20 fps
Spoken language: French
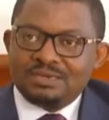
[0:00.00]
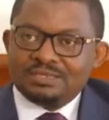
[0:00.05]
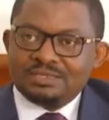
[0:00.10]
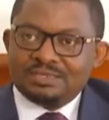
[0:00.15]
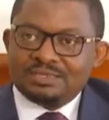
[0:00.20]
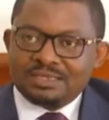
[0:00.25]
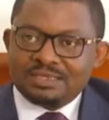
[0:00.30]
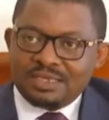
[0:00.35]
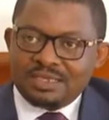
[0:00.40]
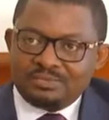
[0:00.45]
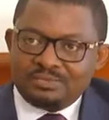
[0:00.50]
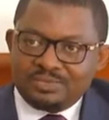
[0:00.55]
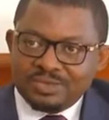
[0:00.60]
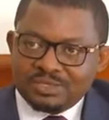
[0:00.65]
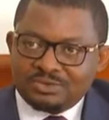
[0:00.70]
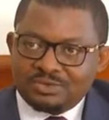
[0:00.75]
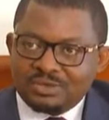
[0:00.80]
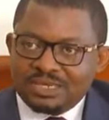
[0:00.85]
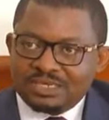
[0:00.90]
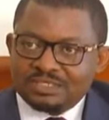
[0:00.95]
Certaines
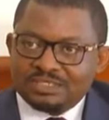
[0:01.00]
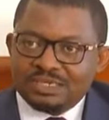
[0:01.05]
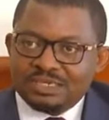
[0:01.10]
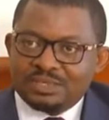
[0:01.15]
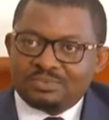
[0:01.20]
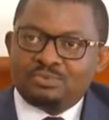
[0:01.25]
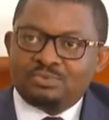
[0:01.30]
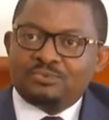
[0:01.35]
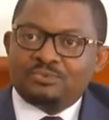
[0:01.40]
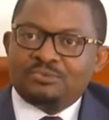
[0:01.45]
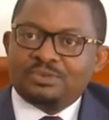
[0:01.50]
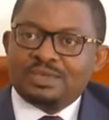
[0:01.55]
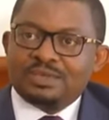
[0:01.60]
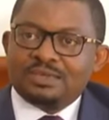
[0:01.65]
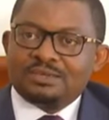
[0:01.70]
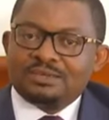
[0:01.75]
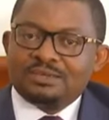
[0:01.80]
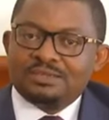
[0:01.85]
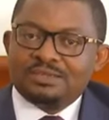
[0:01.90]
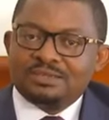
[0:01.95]
personnes l'achètent pour
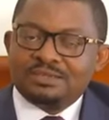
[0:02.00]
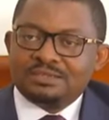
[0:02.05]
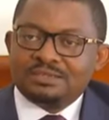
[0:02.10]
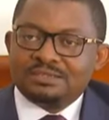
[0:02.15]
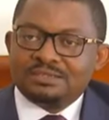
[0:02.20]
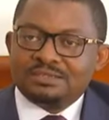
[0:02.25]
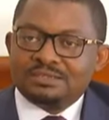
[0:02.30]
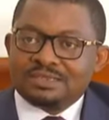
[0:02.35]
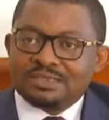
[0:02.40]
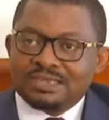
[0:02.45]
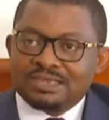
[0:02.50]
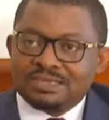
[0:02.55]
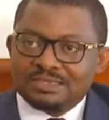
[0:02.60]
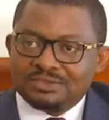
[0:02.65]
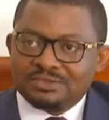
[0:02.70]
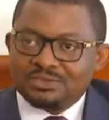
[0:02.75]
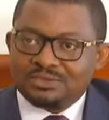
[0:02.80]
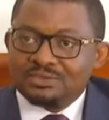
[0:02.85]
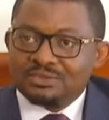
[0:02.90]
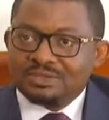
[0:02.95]
faire des
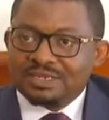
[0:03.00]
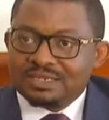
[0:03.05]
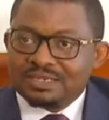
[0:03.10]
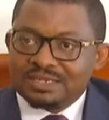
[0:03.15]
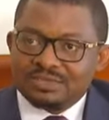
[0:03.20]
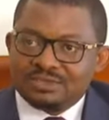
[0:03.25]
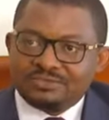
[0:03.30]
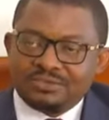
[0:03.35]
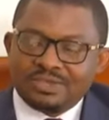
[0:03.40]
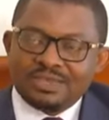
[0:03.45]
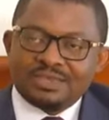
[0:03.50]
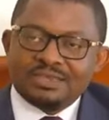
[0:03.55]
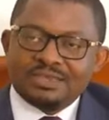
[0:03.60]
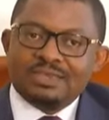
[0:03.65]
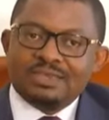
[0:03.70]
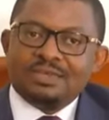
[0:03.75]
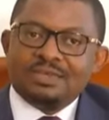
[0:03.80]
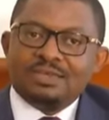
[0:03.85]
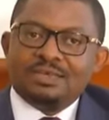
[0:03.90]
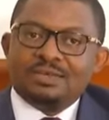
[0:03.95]
transactions, des transferts.
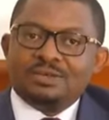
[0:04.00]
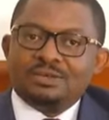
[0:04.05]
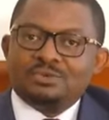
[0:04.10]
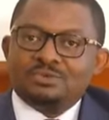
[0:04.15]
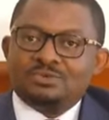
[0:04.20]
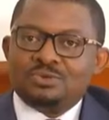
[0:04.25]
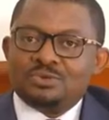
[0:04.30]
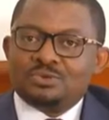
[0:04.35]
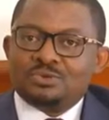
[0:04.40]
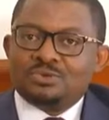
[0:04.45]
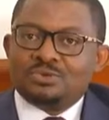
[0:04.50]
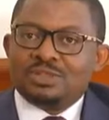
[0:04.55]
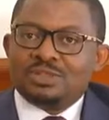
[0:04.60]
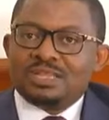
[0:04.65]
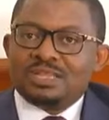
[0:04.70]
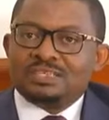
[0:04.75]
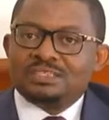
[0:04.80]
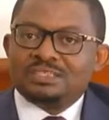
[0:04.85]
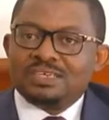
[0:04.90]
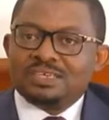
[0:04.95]
D'autres
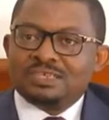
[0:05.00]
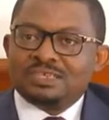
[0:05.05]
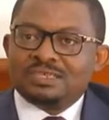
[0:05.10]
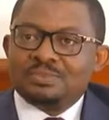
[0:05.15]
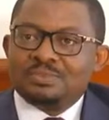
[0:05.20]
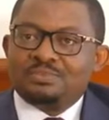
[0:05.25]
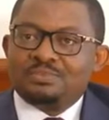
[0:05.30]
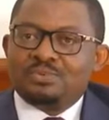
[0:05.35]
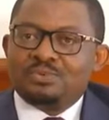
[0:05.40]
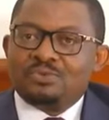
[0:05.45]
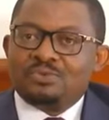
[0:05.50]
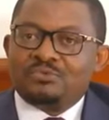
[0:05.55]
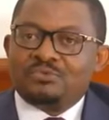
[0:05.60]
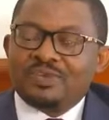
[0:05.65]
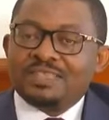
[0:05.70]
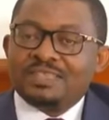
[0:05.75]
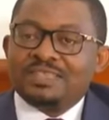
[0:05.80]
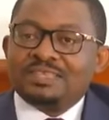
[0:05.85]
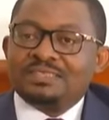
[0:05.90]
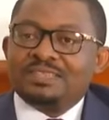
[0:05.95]
l'achètent pour
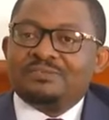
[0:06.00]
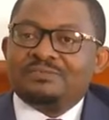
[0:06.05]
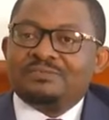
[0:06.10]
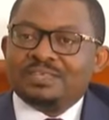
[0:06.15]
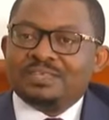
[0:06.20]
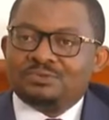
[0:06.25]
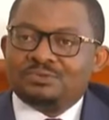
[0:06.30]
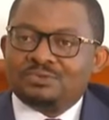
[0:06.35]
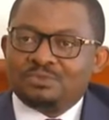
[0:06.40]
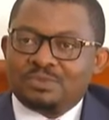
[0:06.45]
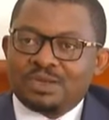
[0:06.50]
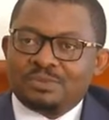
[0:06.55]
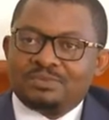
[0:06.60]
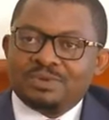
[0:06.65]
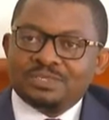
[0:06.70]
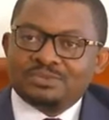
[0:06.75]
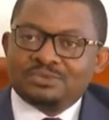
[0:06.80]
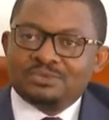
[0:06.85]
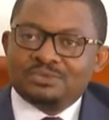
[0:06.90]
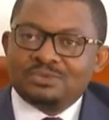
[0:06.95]
faire des investissements
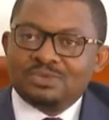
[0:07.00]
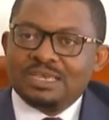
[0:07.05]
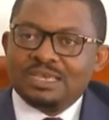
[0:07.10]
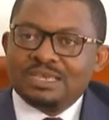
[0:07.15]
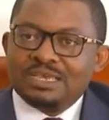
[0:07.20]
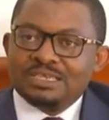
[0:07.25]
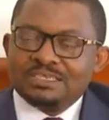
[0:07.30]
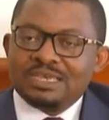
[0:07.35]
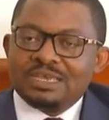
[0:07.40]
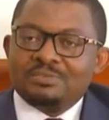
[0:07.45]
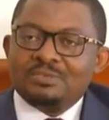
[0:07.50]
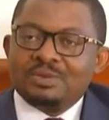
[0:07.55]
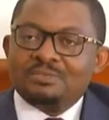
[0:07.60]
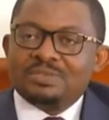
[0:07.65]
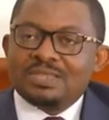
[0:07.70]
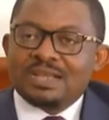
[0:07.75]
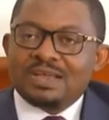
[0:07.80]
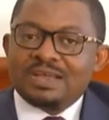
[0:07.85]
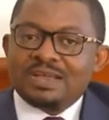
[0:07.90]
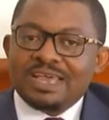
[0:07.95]
parce que c'est en même
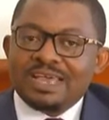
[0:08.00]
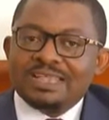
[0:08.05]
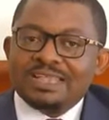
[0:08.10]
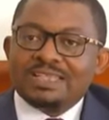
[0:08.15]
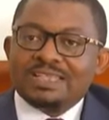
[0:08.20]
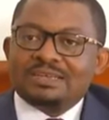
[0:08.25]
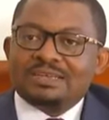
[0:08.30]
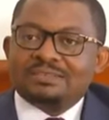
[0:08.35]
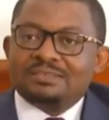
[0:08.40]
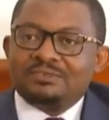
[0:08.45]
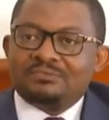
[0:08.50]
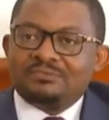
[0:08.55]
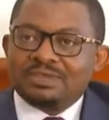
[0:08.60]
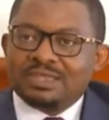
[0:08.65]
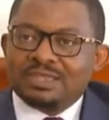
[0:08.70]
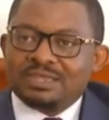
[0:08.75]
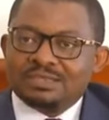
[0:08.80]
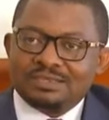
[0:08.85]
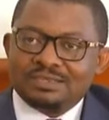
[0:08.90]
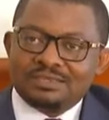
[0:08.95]
temps un actif
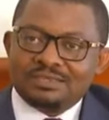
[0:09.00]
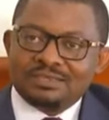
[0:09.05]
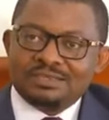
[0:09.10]
financier.